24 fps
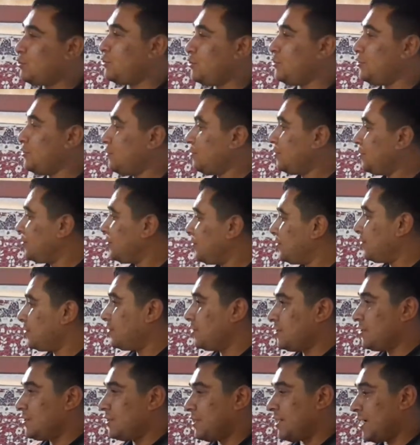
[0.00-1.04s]
Çünkü
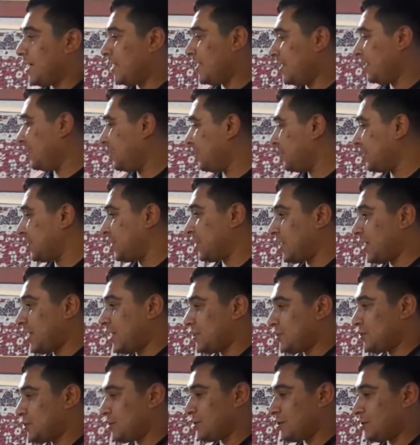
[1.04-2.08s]
yani
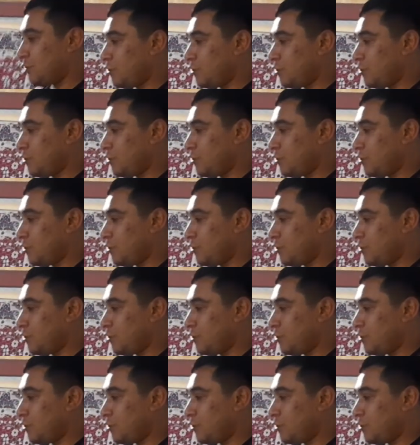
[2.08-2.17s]
kiracı